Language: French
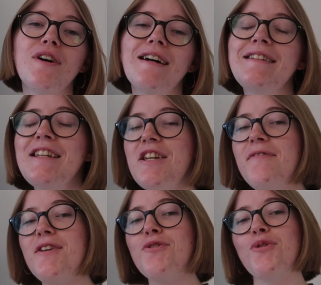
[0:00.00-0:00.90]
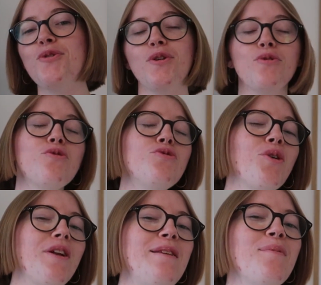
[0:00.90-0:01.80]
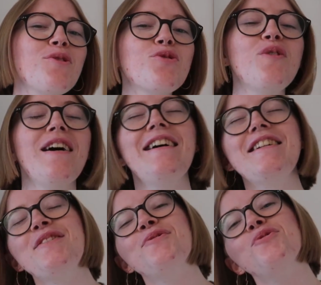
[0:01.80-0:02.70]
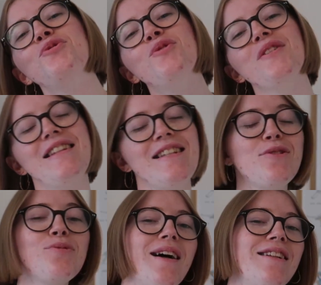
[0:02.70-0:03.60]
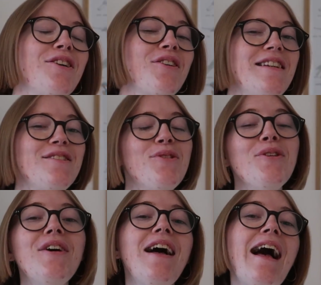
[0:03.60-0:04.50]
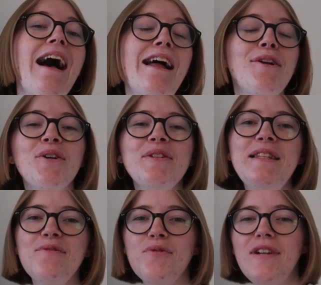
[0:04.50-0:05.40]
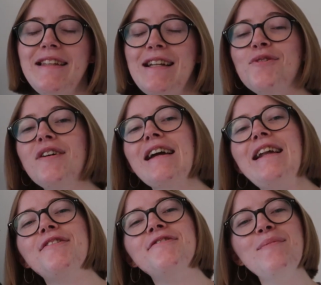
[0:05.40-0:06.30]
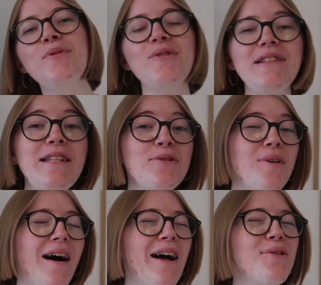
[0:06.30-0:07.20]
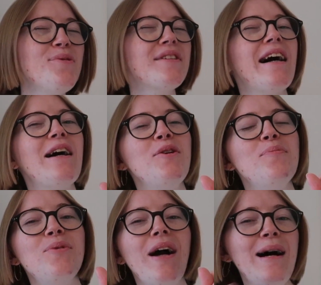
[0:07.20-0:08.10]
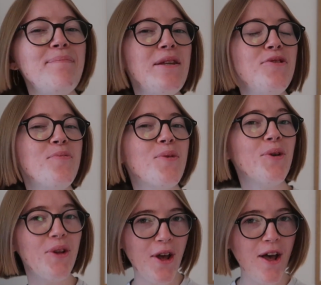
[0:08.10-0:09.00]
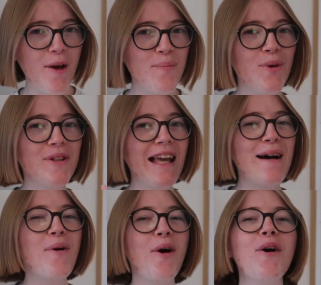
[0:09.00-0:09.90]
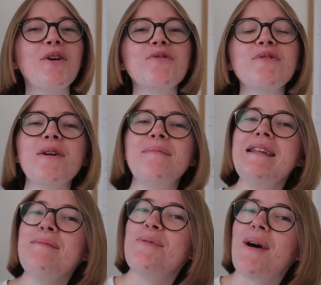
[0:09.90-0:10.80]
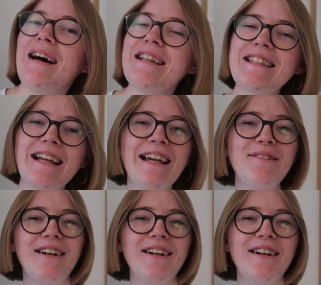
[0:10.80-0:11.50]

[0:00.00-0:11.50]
je vois un TGV, je ressens toujours une immense joie et j'ai toujours des étoiles dans les yeux. Alors, si vous voulez découvrir la fabuleuse histoire du train le plus rapide du monde, montez à bord, je vous emmène pour un sacré